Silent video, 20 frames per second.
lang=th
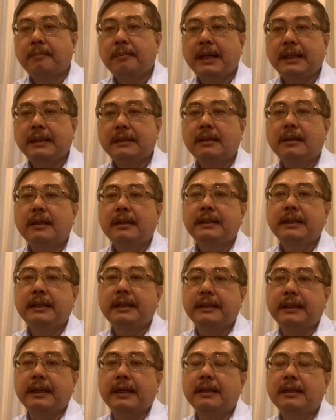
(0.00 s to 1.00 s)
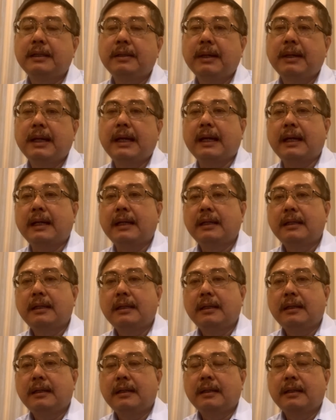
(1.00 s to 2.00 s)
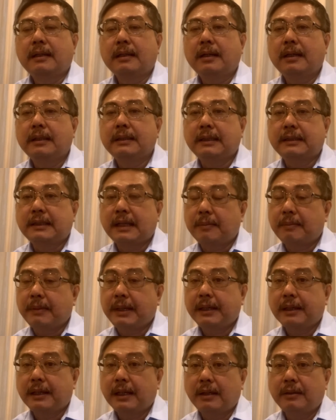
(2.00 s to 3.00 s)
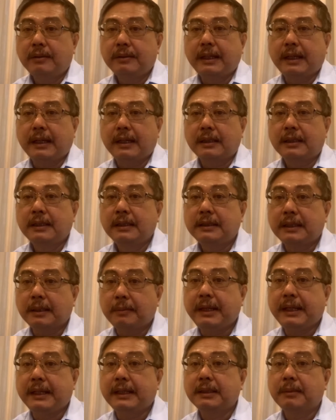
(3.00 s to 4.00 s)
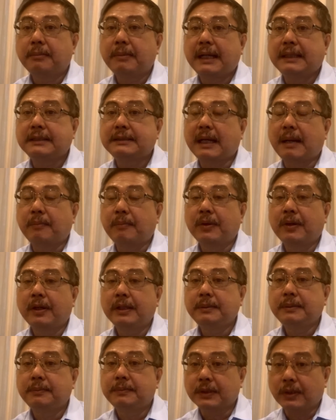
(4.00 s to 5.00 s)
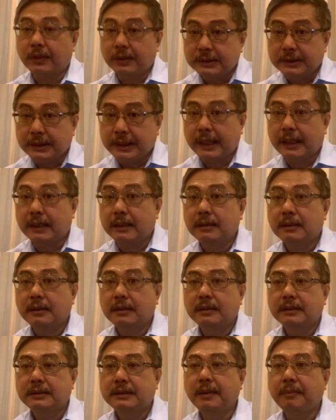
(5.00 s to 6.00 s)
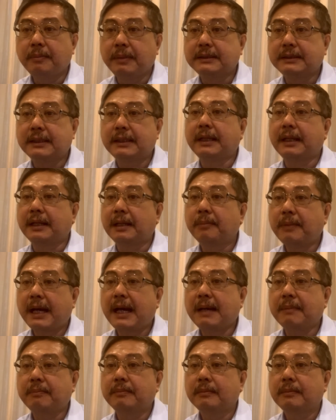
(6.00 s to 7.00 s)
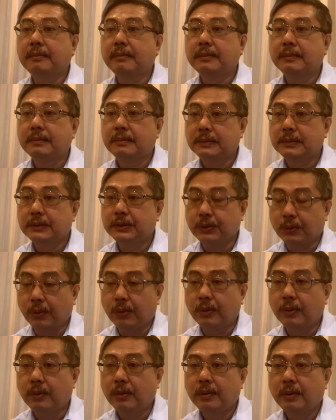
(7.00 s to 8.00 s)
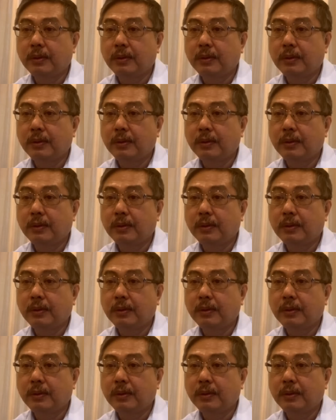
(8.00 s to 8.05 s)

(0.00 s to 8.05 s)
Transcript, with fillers: มันก็หนึ่งเนี่ยก็คือว่าก็จะทำให้เขาเนี่ยคือจะมีรัฐบาลสามร้อยสิบสองเสียงซึ่งมีเสถียรภาพสูง